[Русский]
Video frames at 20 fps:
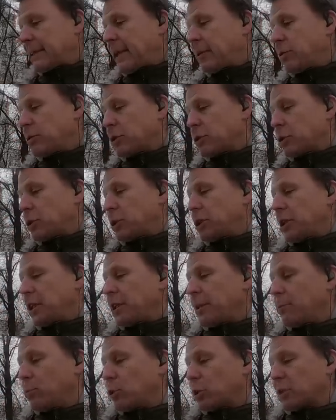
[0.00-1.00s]
дает
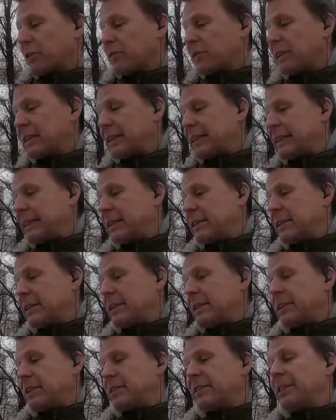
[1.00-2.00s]
ощущение мужественной силы
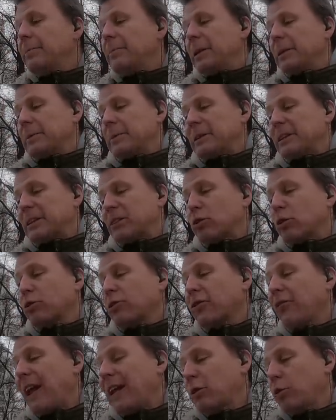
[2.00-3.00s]
и незыблемости, то
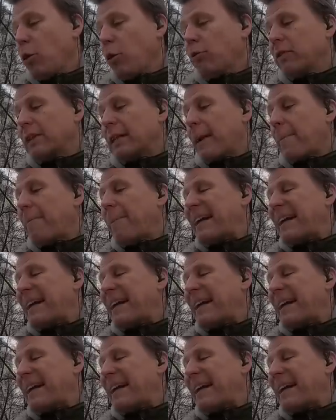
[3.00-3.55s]
взволнованная,